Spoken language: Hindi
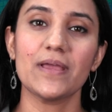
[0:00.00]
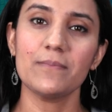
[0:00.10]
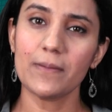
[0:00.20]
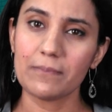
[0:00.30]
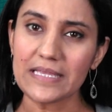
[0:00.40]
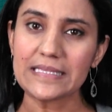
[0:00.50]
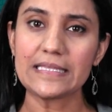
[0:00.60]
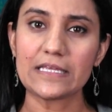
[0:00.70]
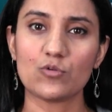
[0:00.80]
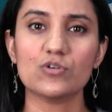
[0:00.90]
में मैं बीते
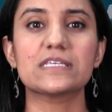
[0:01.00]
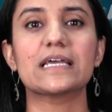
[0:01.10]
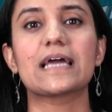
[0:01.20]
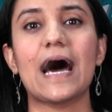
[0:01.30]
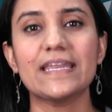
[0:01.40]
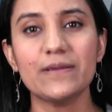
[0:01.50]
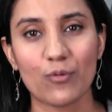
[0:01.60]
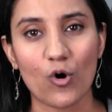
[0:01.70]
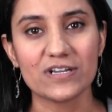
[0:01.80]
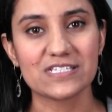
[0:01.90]
दिनों सरकारी
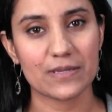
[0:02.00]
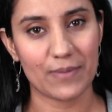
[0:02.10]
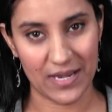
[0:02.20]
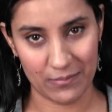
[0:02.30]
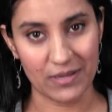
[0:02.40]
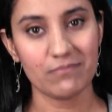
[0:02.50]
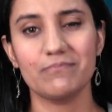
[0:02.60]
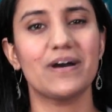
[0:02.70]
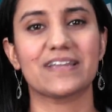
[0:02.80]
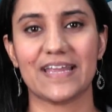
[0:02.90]
बॉन्ड्स के बारे में
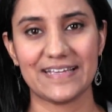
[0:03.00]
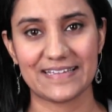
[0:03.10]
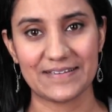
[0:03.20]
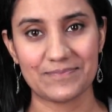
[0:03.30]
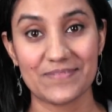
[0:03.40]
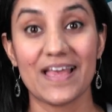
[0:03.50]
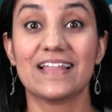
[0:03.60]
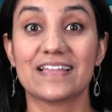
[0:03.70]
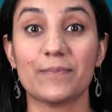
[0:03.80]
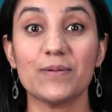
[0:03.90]
पढ़ रही थी
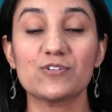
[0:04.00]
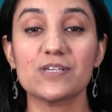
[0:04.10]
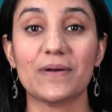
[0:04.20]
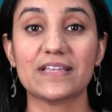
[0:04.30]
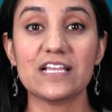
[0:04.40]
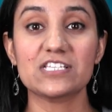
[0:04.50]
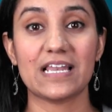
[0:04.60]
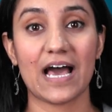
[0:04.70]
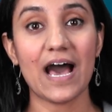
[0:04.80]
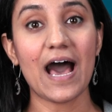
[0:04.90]
तभी मुझे पता
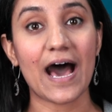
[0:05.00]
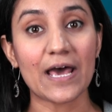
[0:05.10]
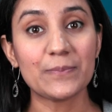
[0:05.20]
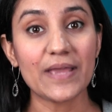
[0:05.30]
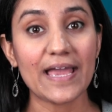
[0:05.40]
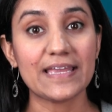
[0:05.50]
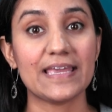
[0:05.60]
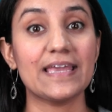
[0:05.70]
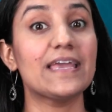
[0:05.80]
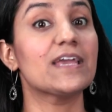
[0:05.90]
चला आरबीआई
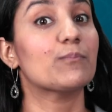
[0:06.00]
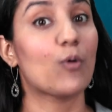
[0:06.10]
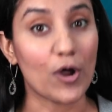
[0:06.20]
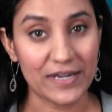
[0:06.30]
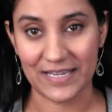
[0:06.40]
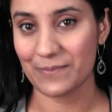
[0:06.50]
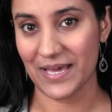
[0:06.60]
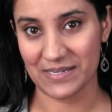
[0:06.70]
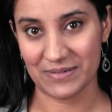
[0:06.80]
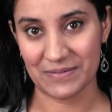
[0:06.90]
के एक बॉन्ड के
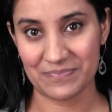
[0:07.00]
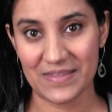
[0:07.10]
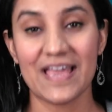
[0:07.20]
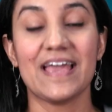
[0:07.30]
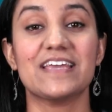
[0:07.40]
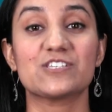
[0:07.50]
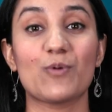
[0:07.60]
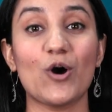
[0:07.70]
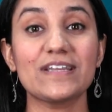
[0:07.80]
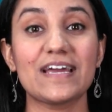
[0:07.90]
बारे में इस
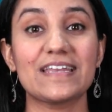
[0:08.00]
बॉन्ड